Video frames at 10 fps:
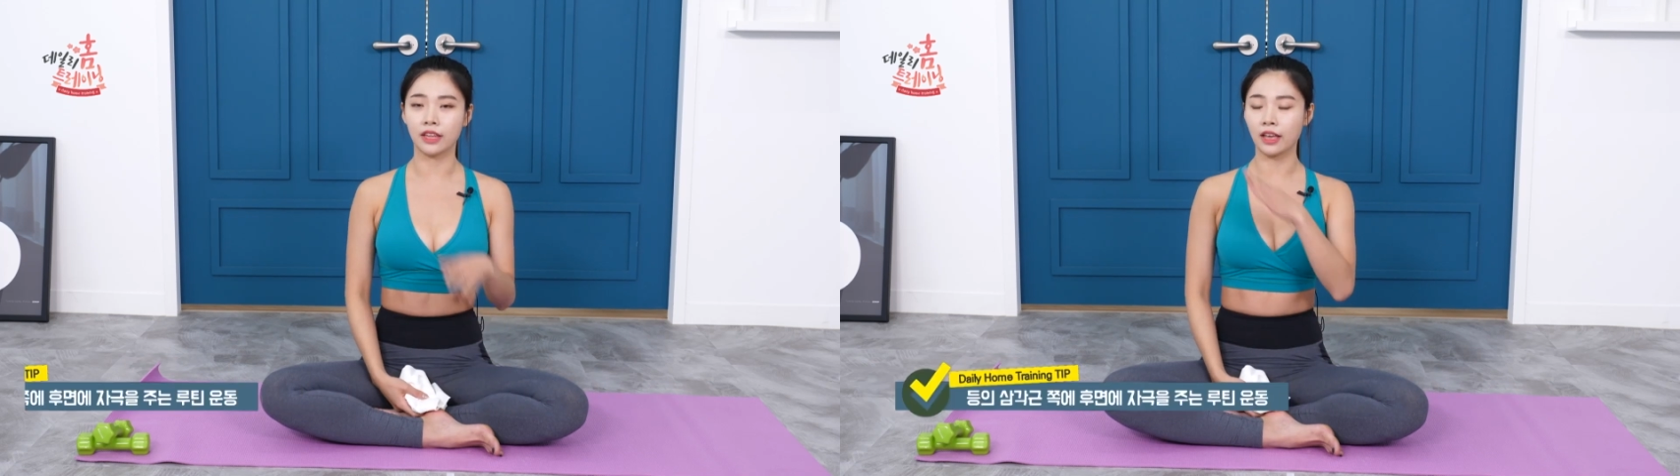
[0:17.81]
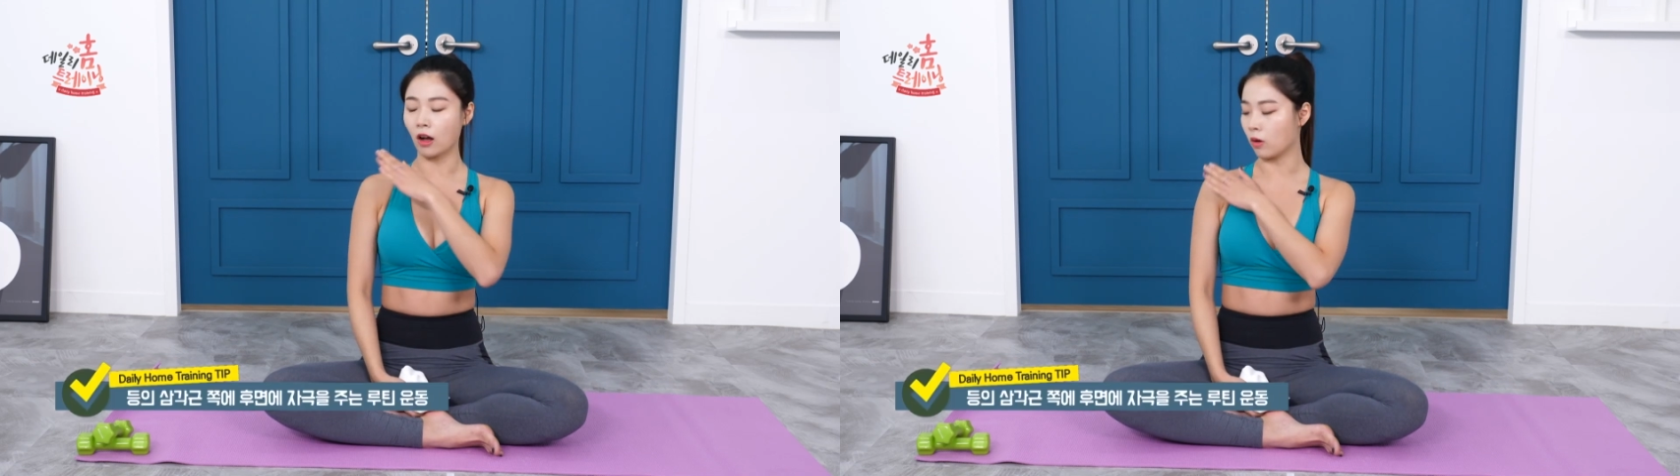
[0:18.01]

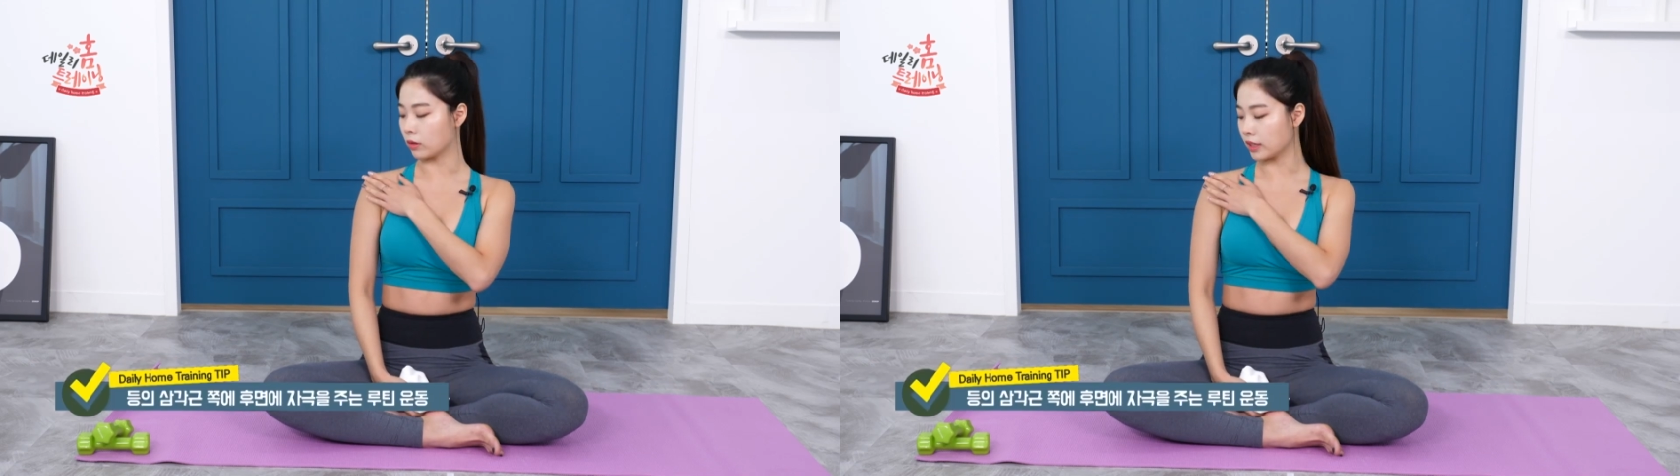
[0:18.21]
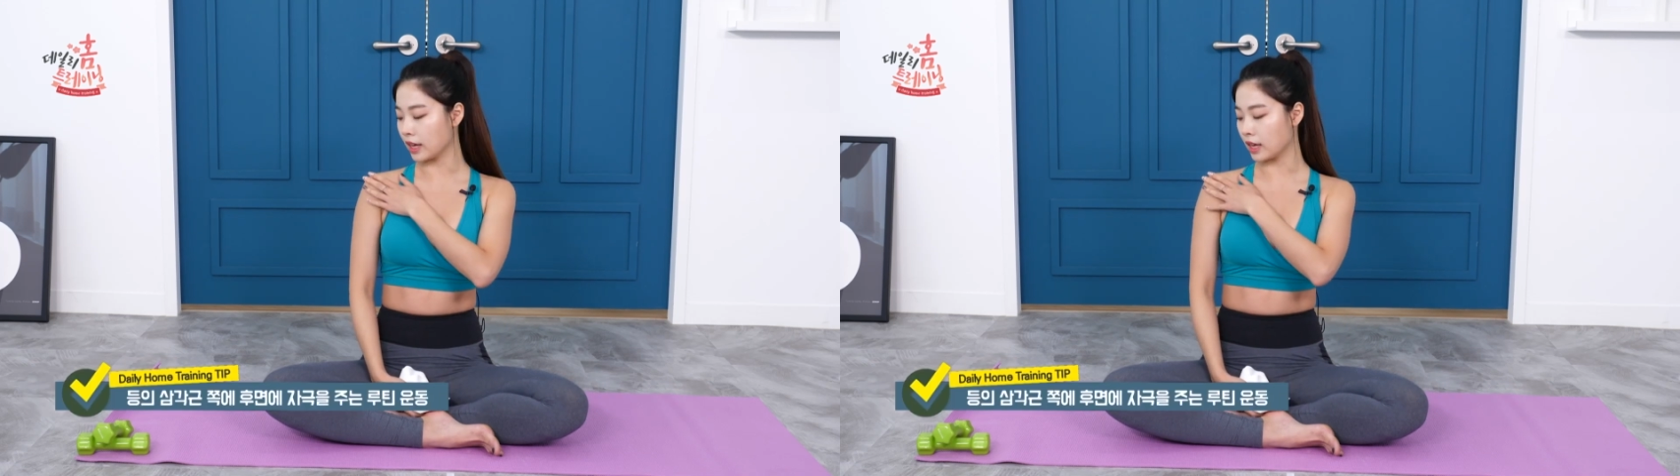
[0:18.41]
내
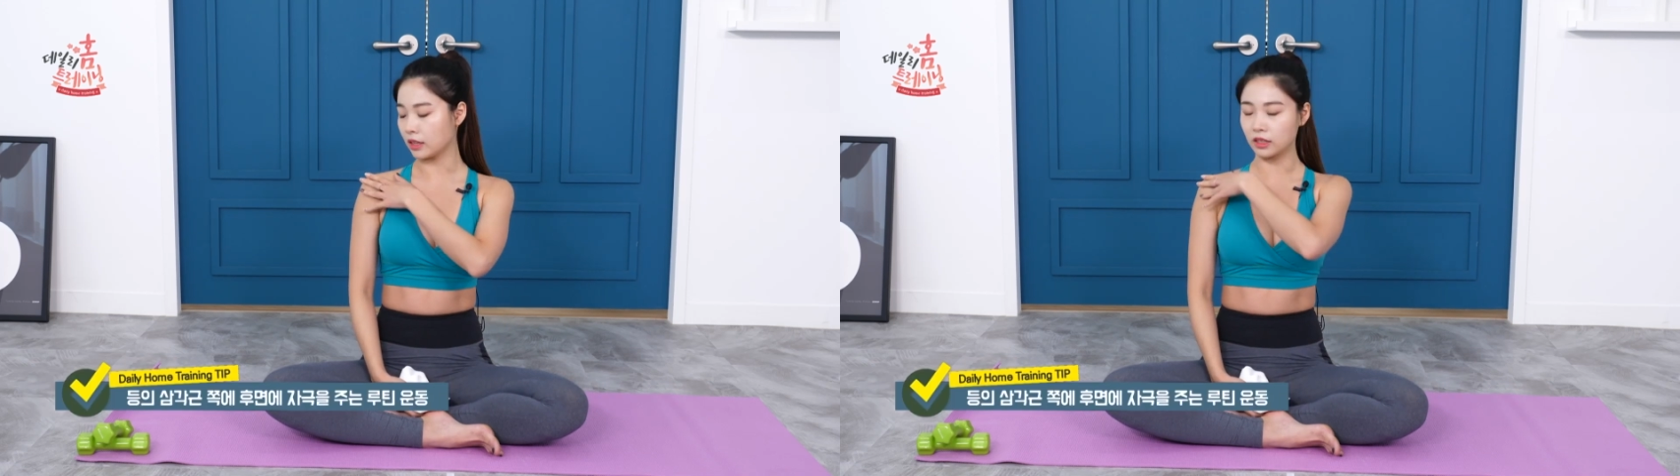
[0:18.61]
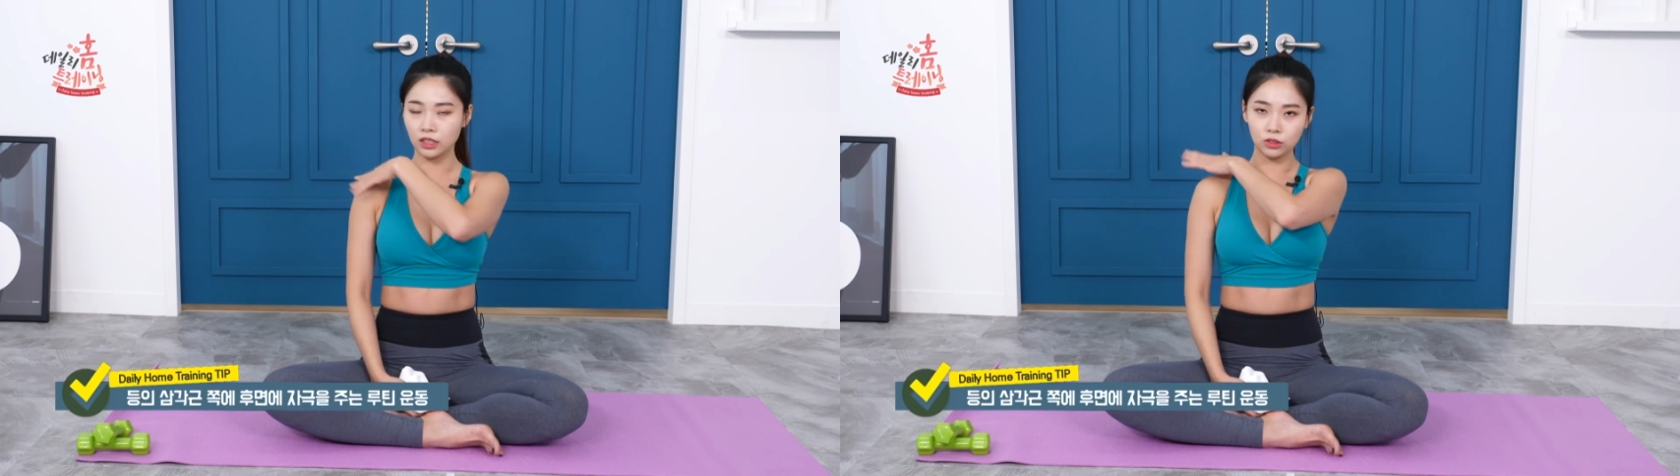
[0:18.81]
어깨에
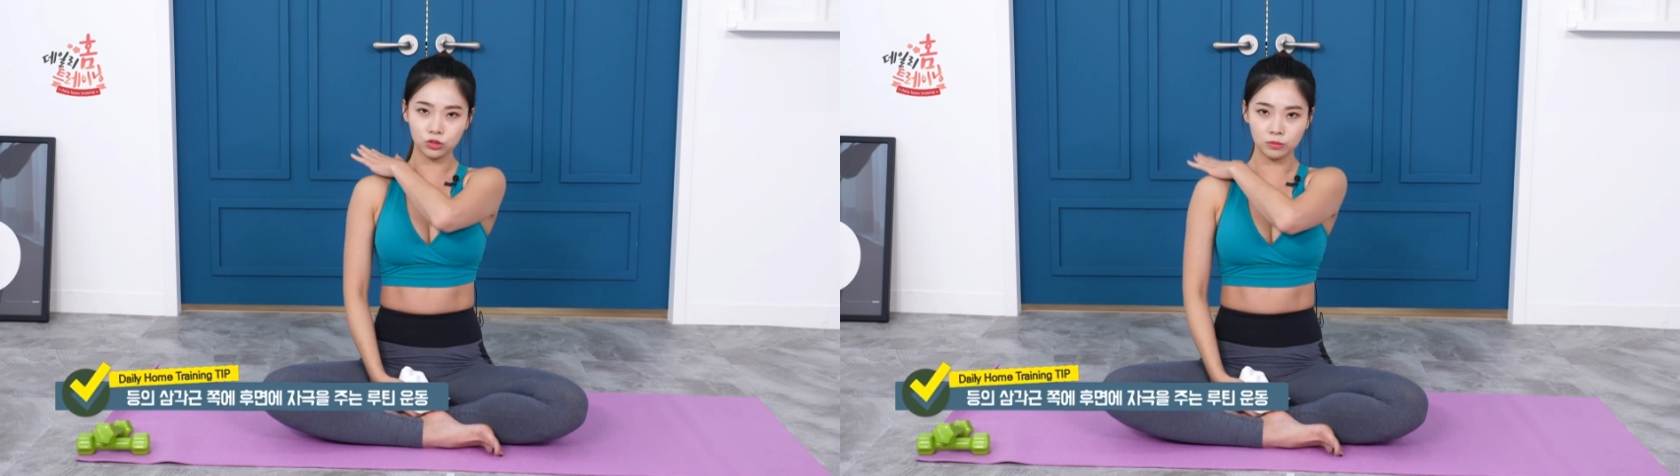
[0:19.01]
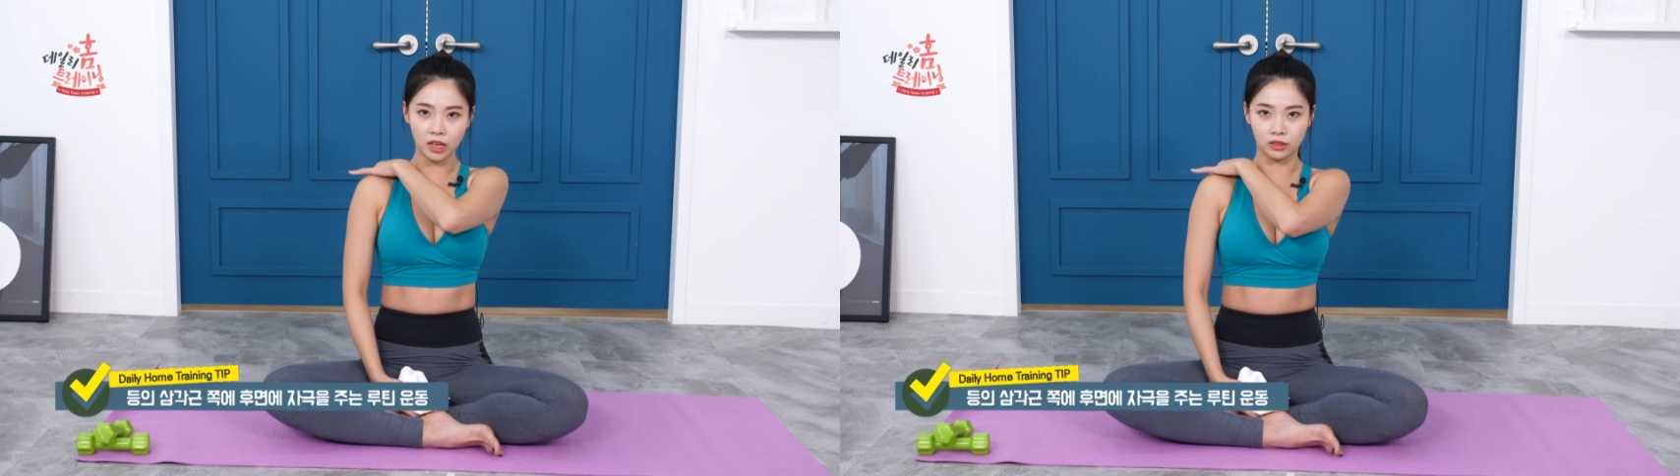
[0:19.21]
있는
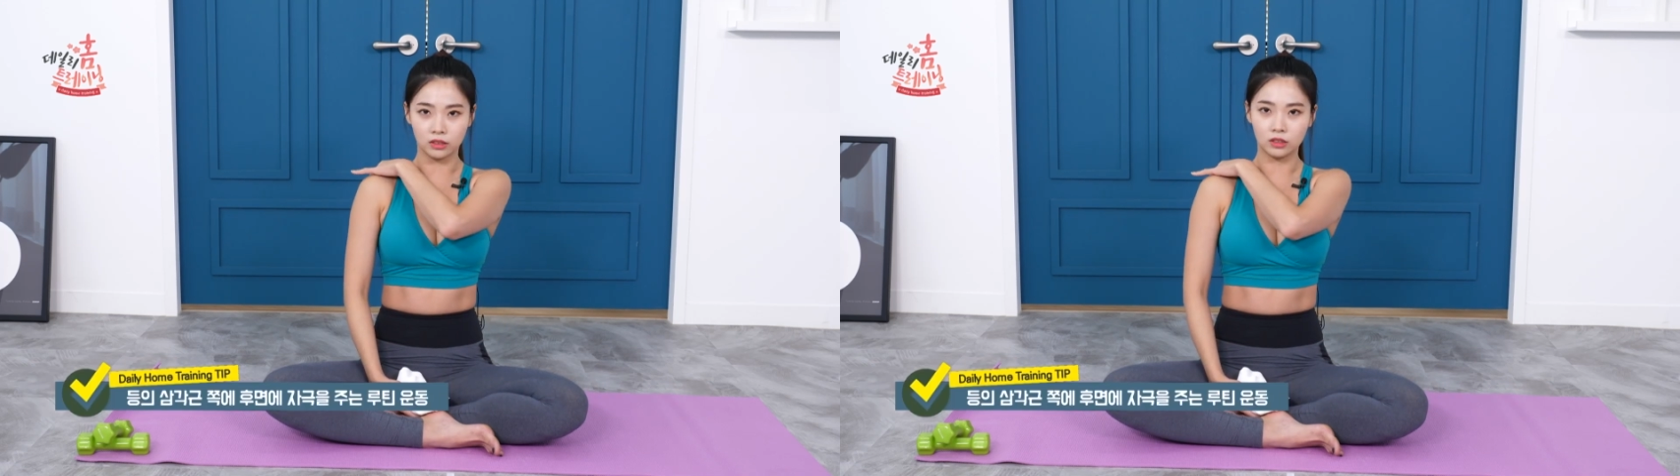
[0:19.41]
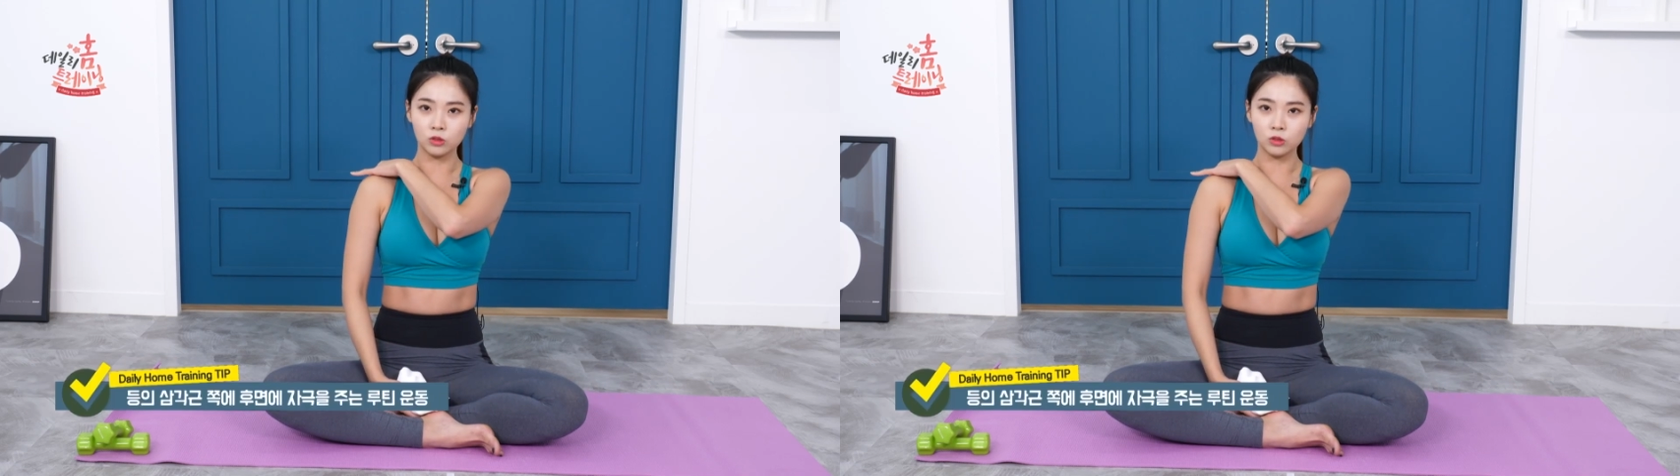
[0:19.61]
후면,